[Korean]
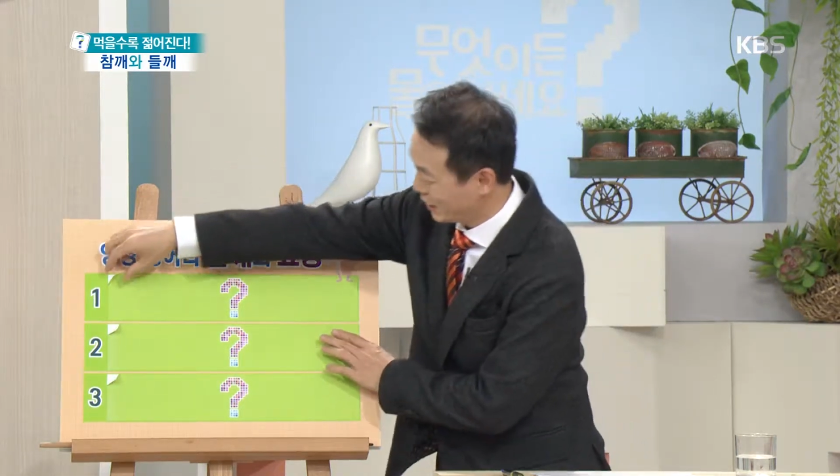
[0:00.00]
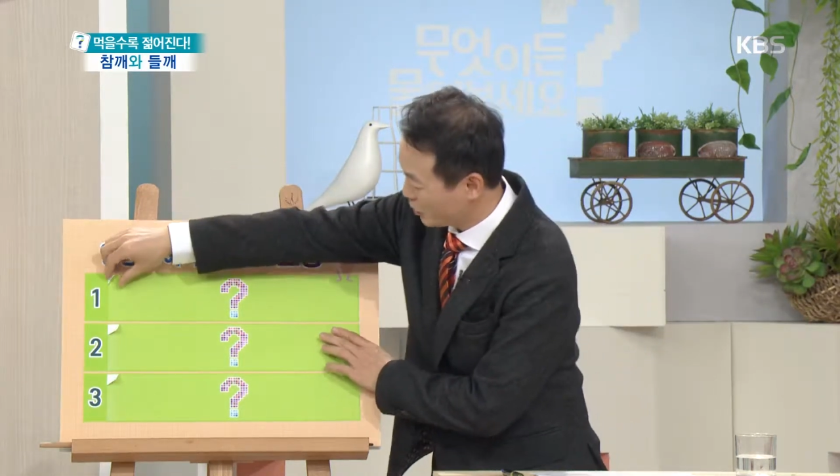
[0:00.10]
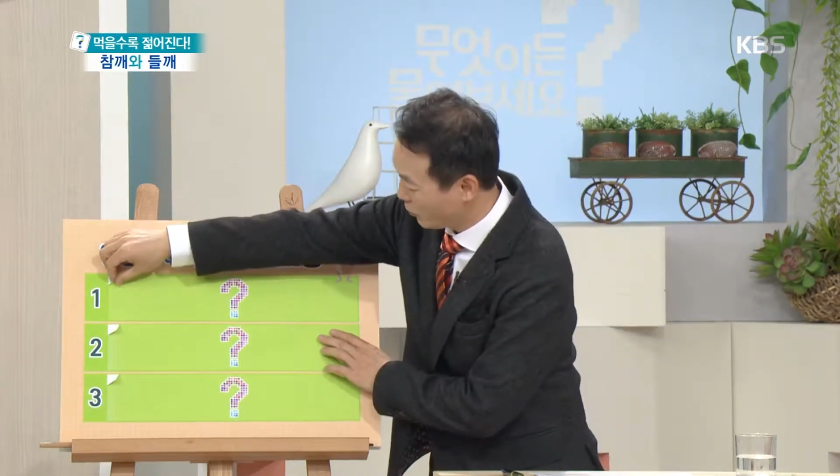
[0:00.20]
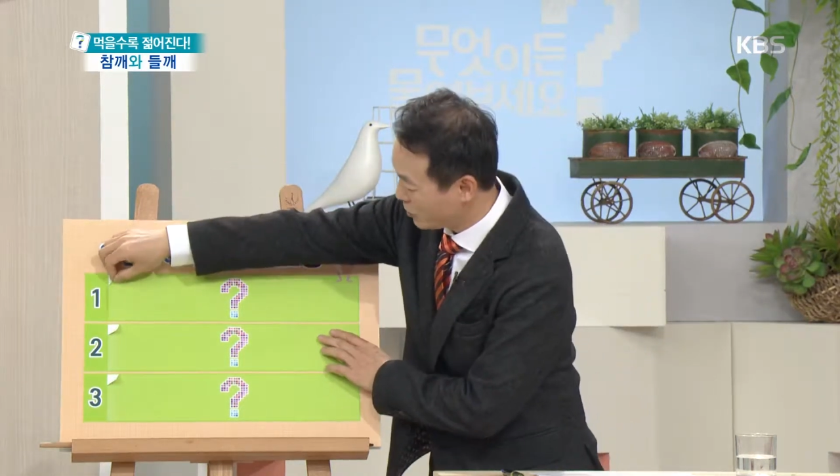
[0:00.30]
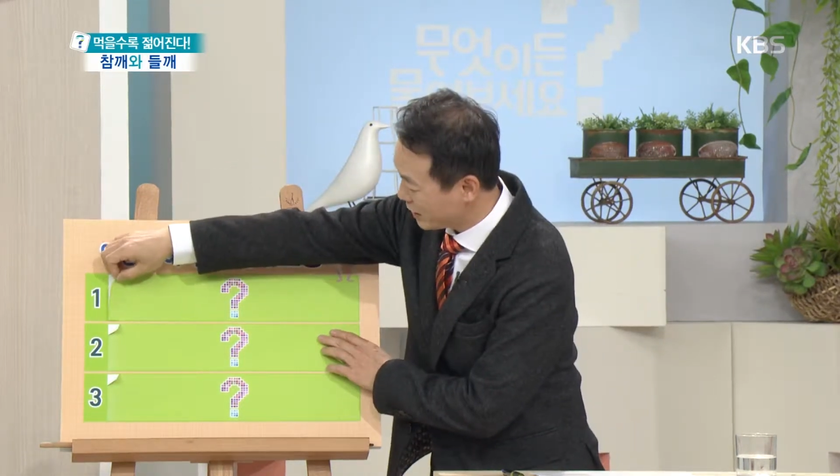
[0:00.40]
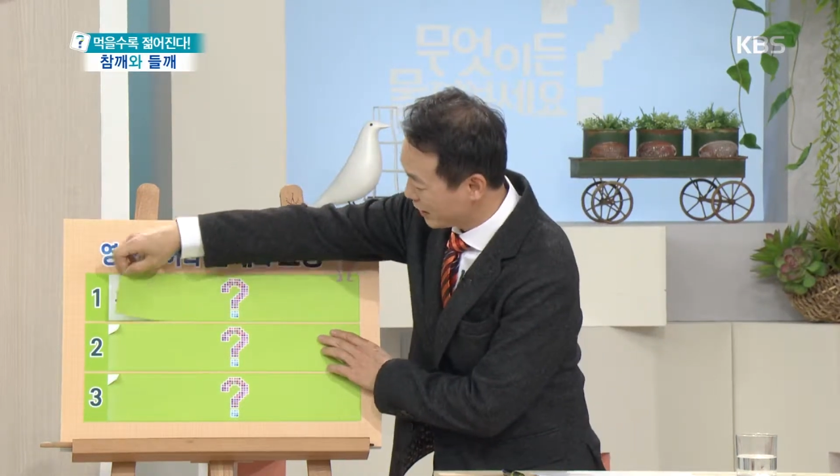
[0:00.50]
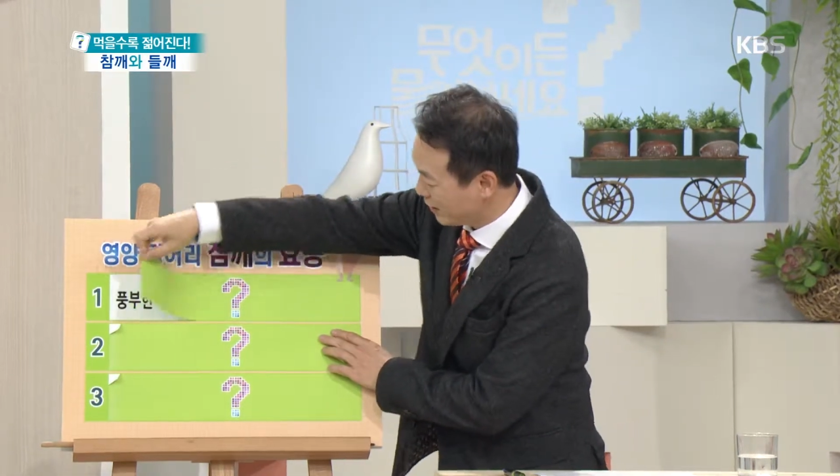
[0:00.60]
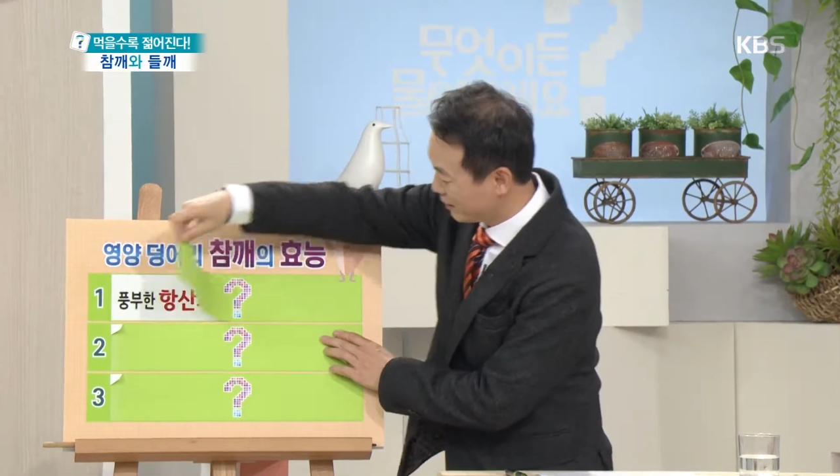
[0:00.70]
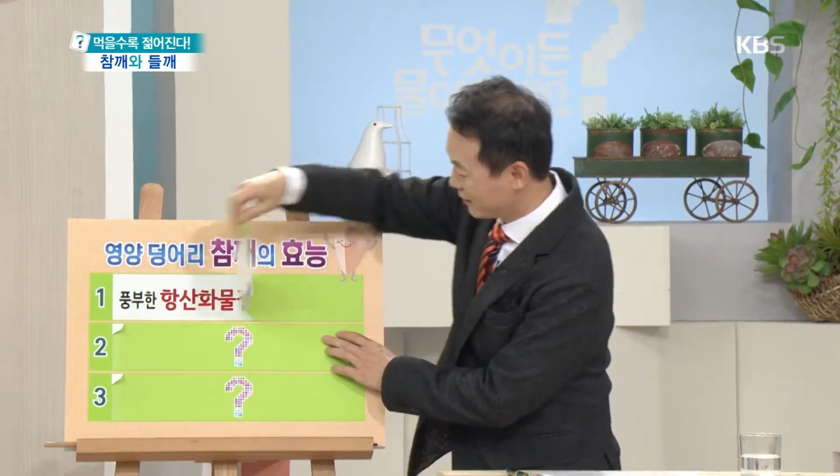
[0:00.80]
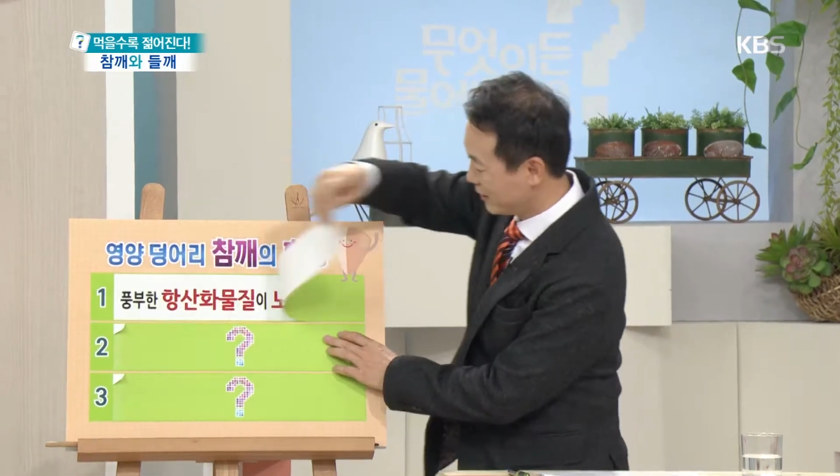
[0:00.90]
자, 첫
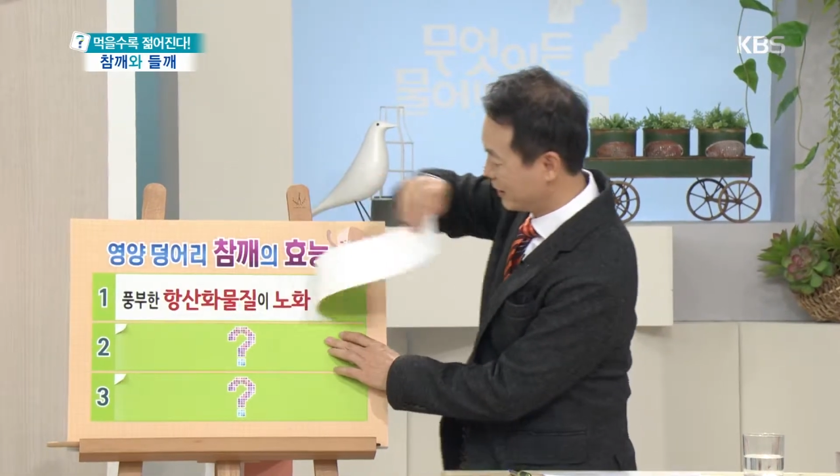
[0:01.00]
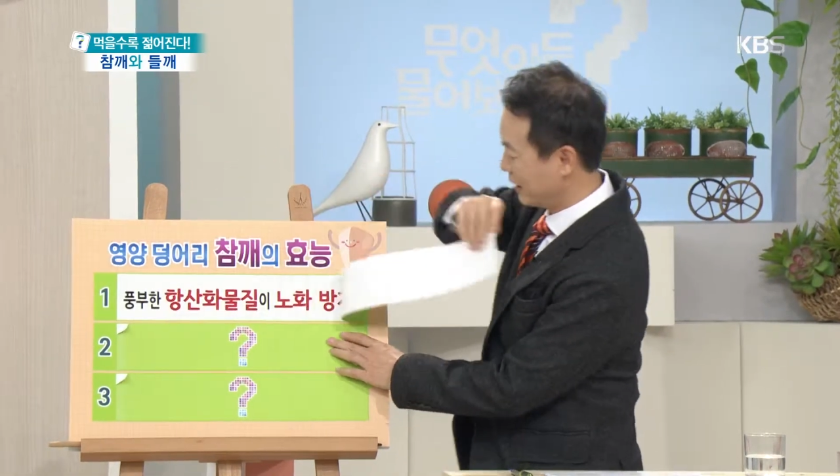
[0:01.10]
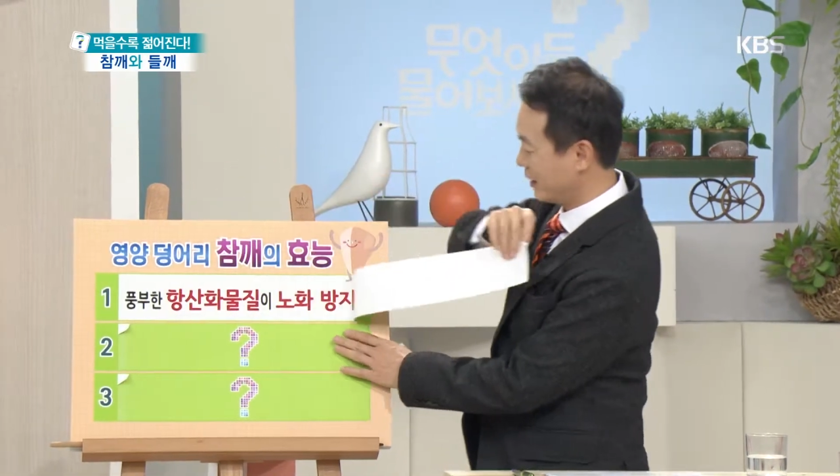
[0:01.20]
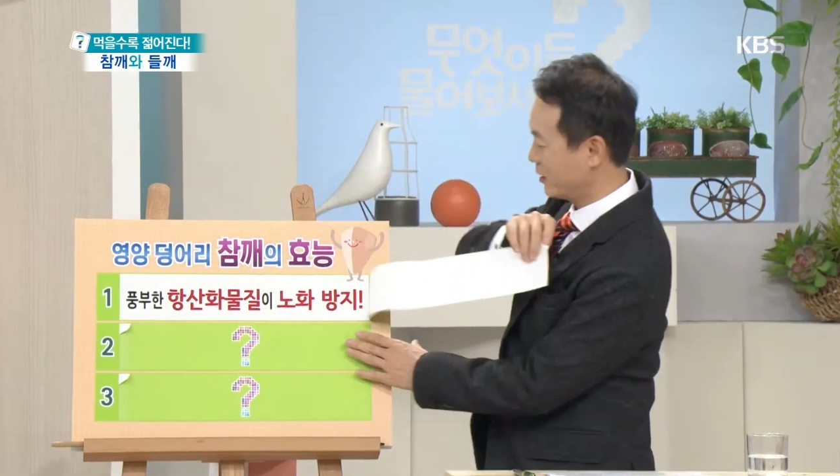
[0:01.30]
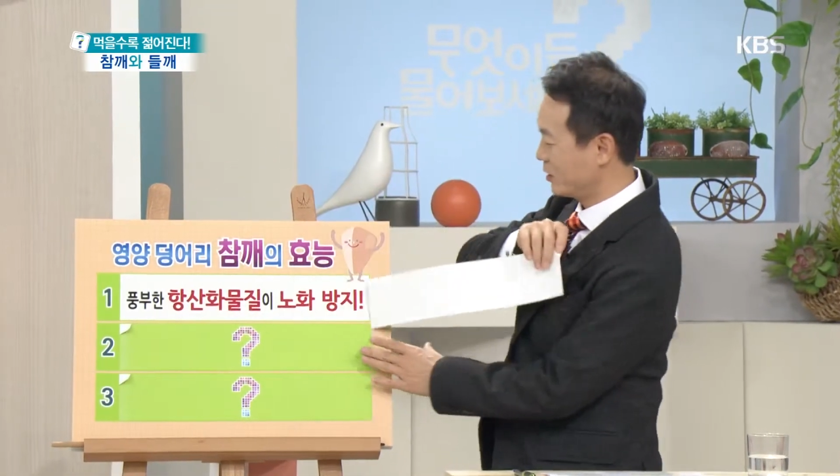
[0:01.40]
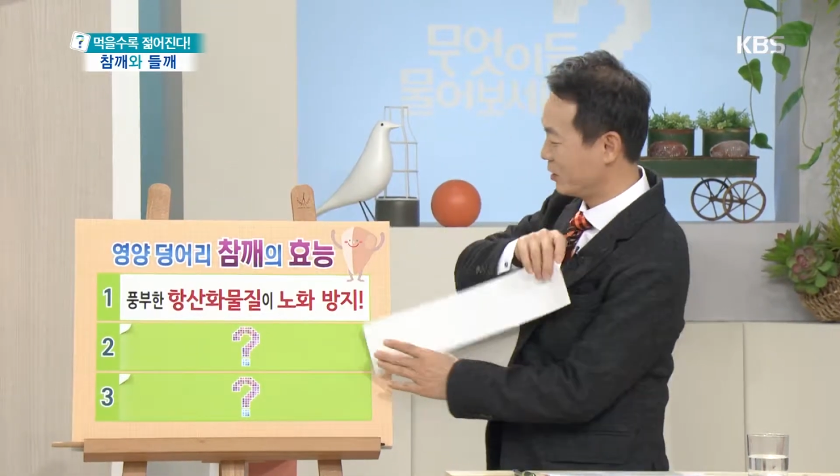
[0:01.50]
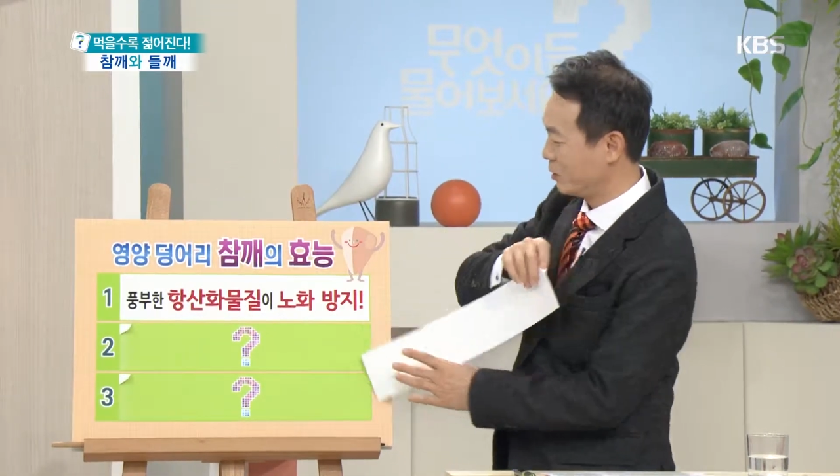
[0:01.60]
번째가 그